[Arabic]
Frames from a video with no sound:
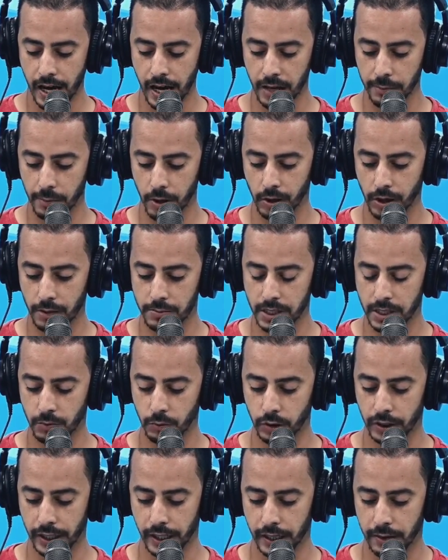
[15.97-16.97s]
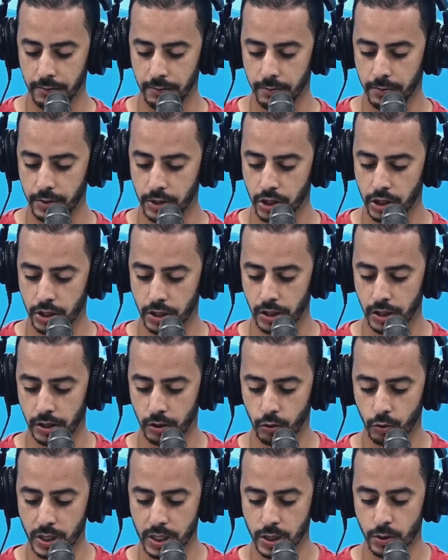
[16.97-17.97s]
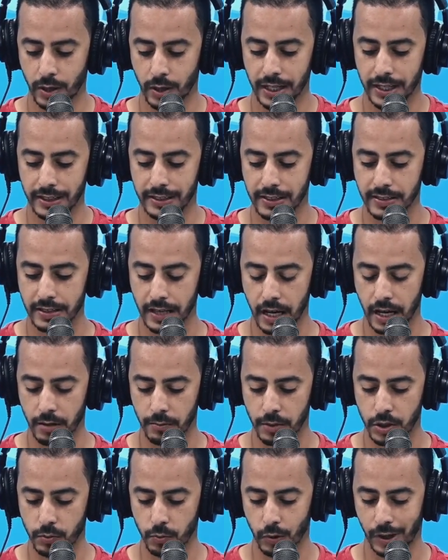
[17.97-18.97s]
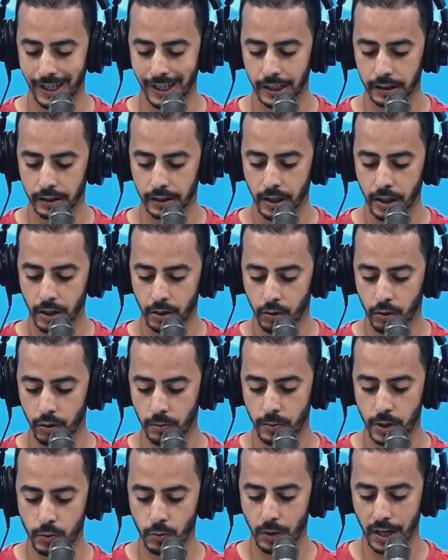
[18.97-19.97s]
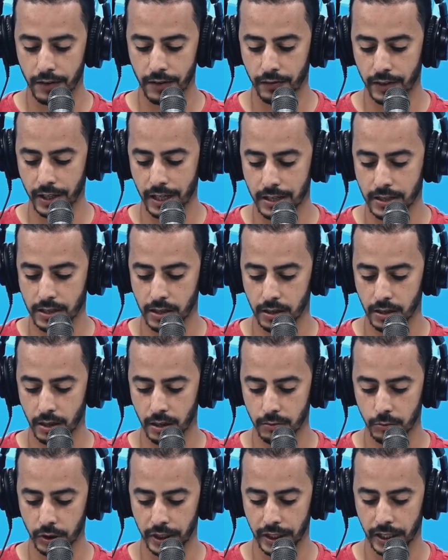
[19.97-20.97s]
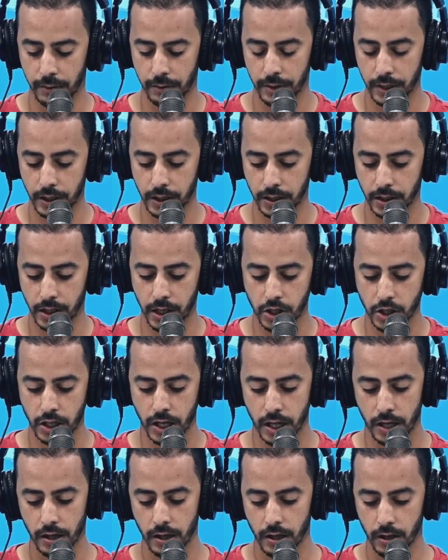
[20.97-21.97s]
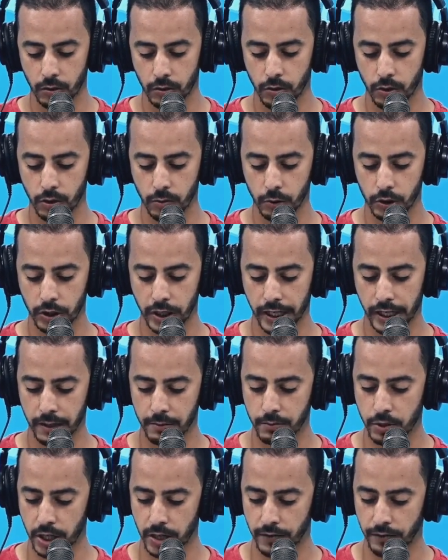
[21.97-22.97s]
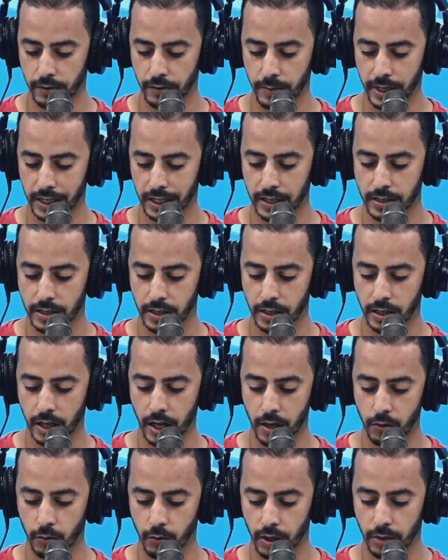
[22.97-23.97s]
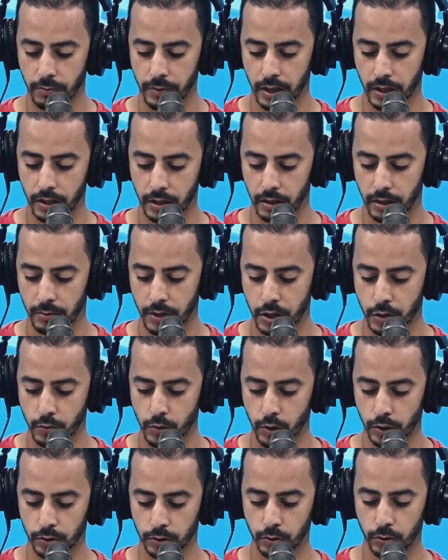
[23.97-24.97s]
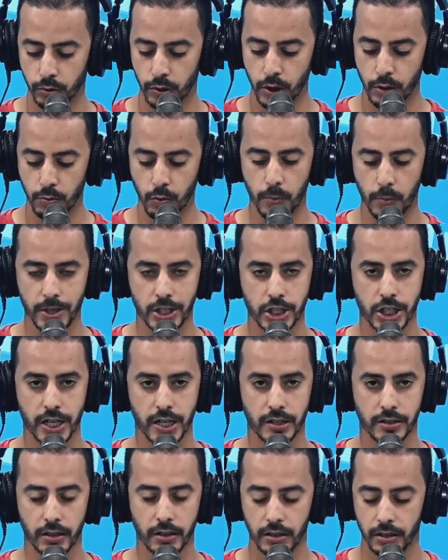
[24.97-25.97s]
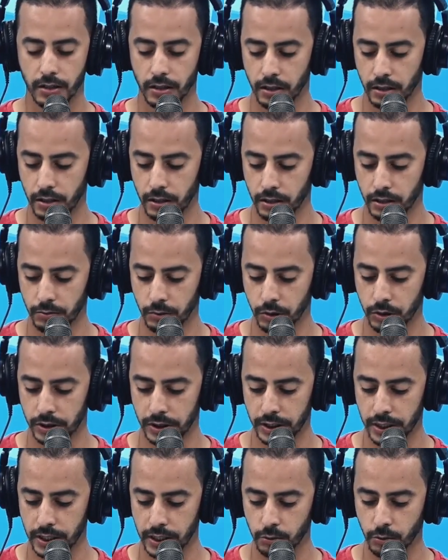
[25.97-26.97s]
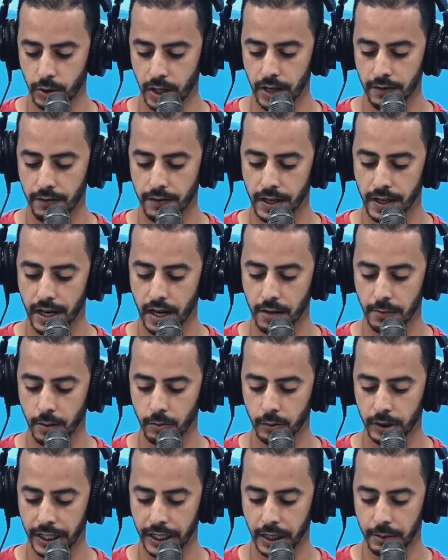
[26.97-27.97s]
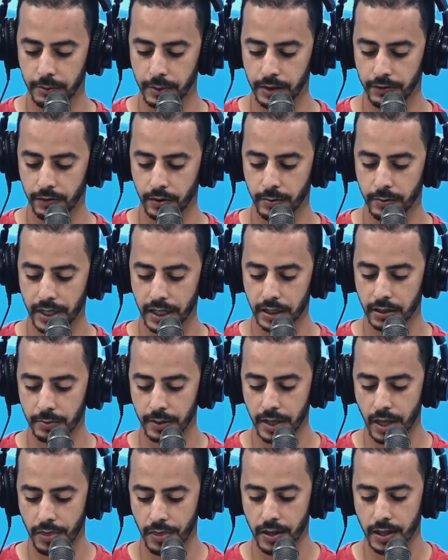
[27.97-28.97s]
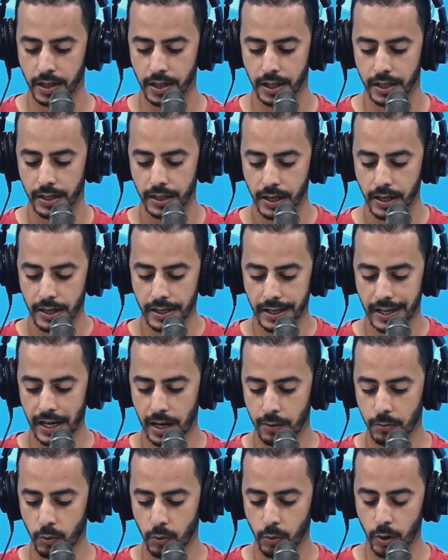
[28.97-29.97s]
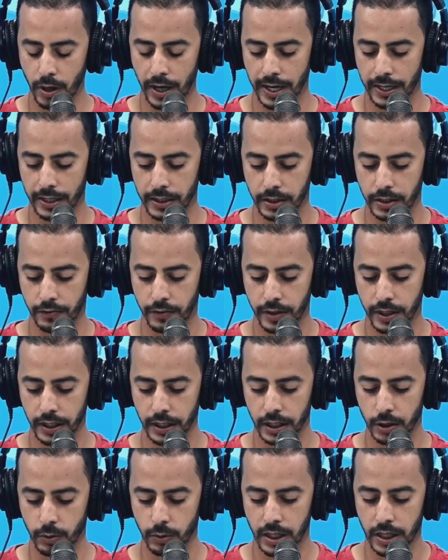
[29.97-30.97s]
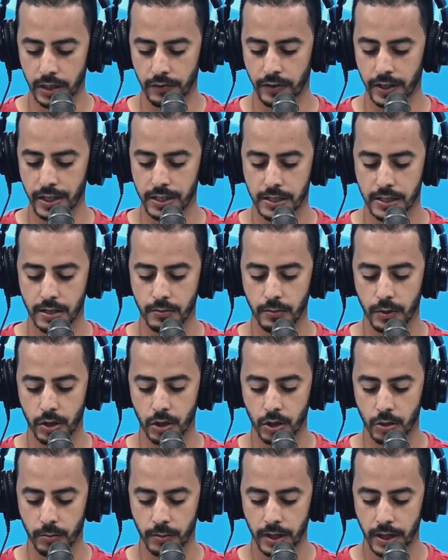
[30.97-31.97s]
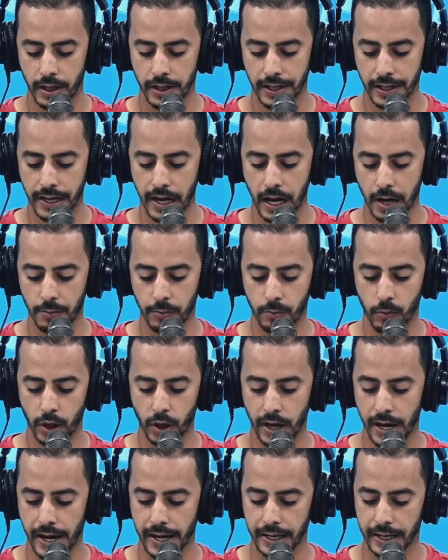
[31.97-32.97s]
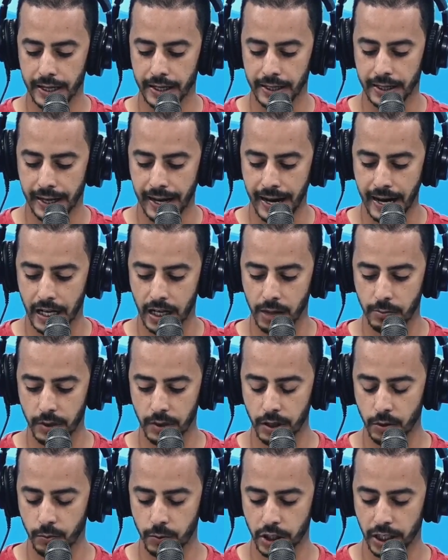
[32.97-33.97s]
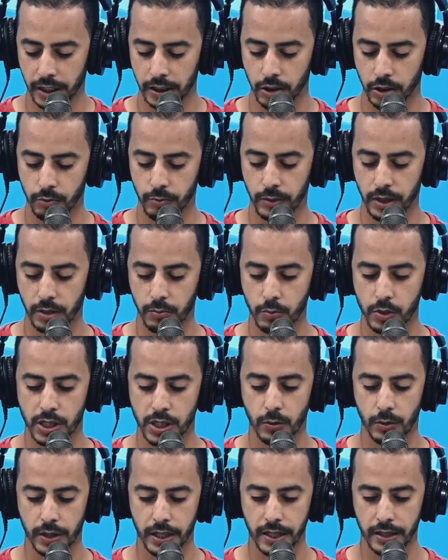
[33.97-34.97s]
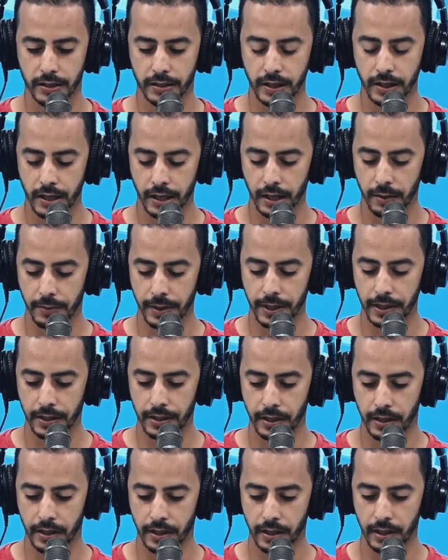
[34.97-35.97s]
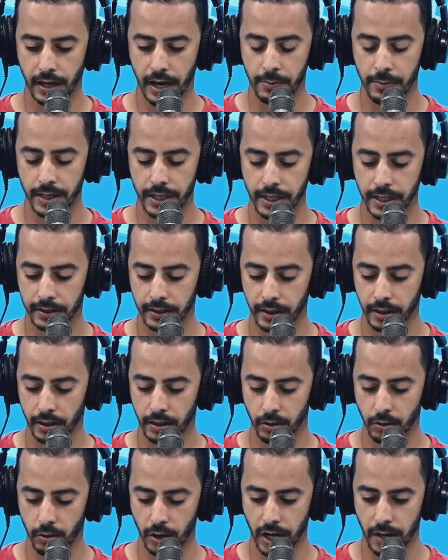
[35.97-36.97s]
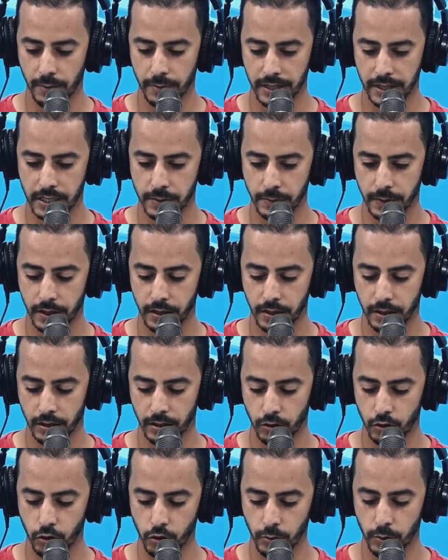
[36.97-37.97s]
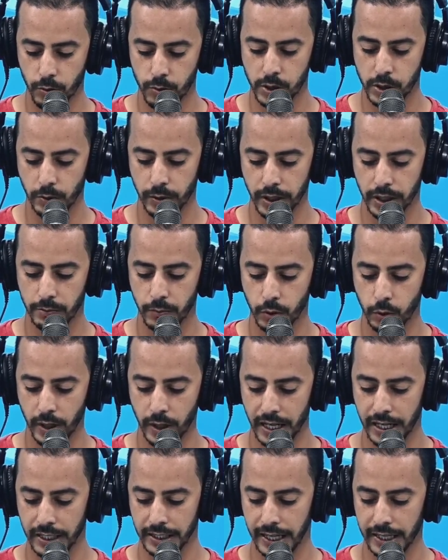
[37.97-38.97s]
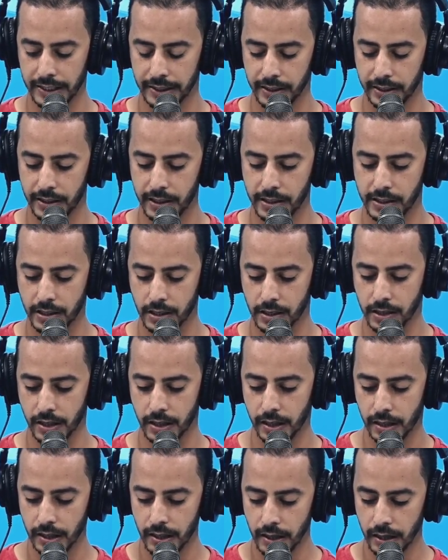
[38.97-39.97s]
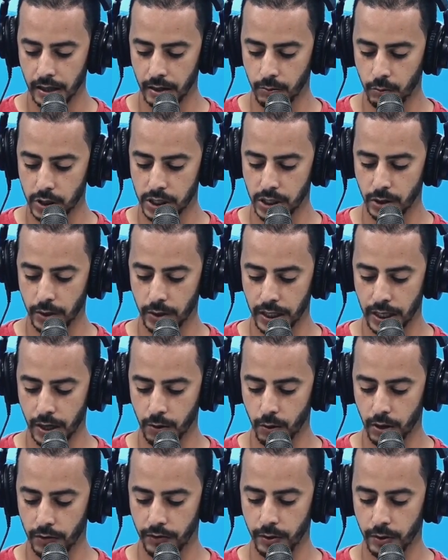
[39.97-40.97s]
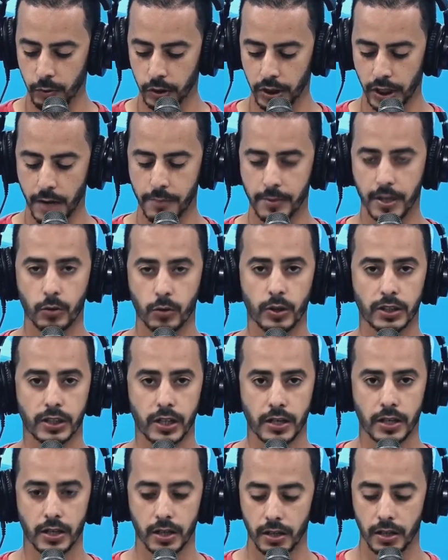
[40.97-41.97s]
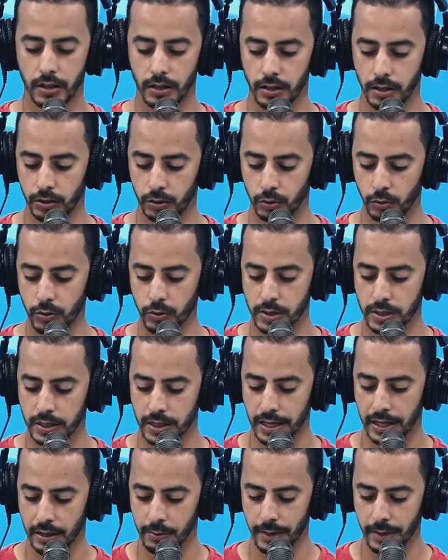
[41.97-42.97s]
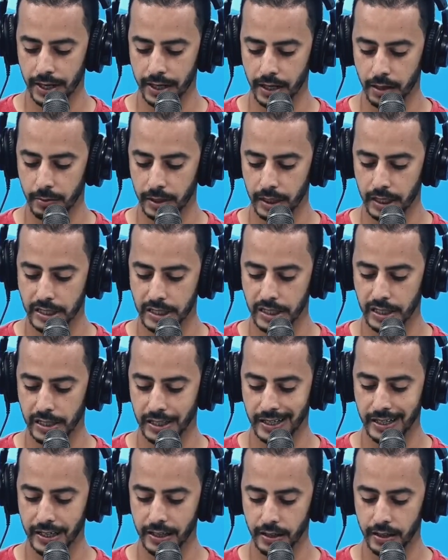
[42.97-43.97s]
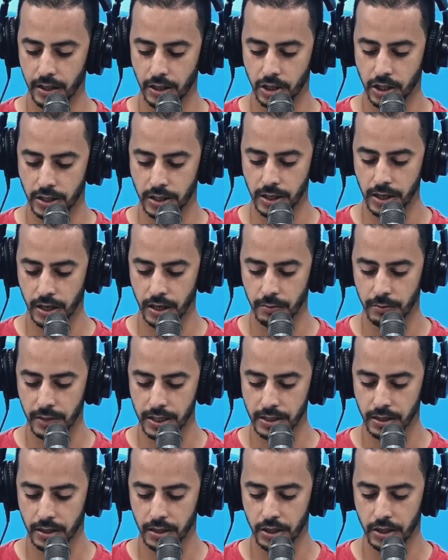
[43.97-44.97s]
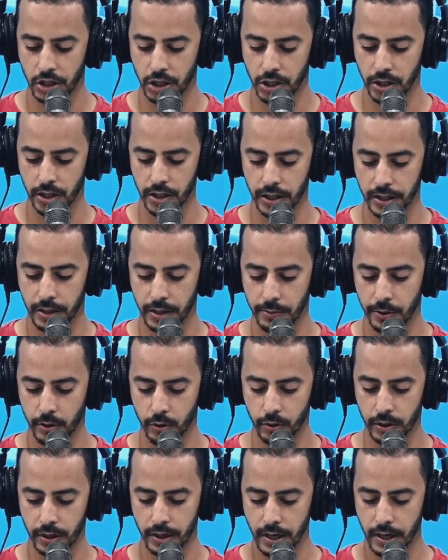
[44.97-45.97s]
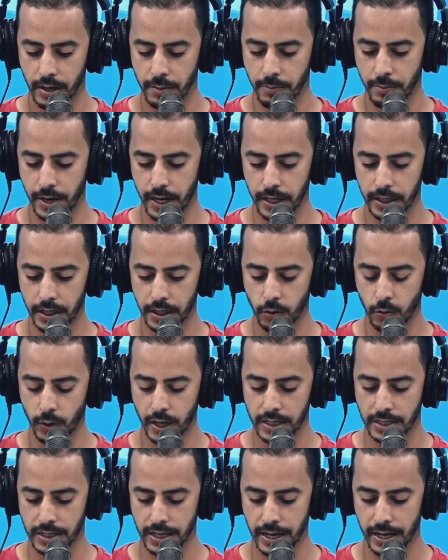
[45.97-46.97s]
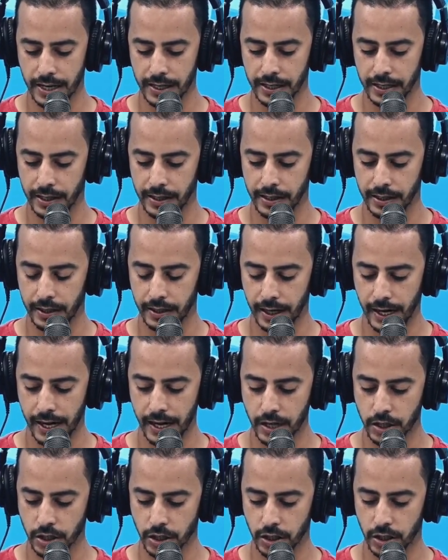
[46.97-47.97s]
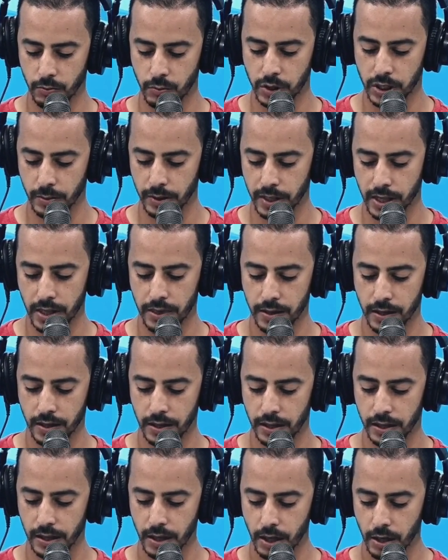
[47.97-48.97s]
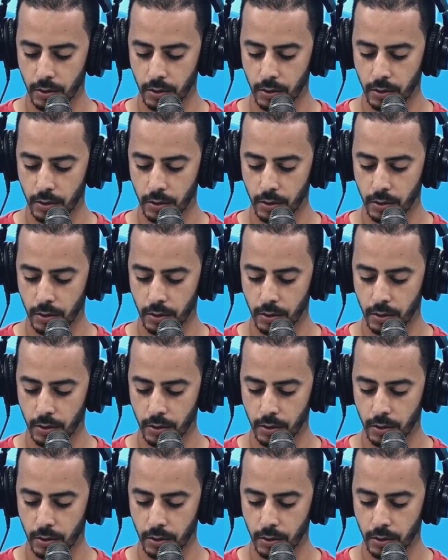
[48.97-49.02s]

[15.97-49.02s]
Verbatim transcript: 54 منتخب باش يتوزعوا على تسعة مجموعات كل مجموعه فيها ستة منتخبات يترشح كل منتخب جاء في المركز الاول من مجموعته مباشره للمونديال وافضل اربع منتخبات في المراتب الثانيه يلعبوا ملحق افريقي و الفائز منهم يلعب ملحق عالمي وباش نعطيكم المستويات قبل عملية القرعة بالنسبة لليوم المستويات من واحد حتى لستة المستوى الأول فيه منتخبنا الوطني التونسي المغرب السنغال الجزائر مصر نيجيريا الكاميرون مالي وساحل العاج المستوى الثاني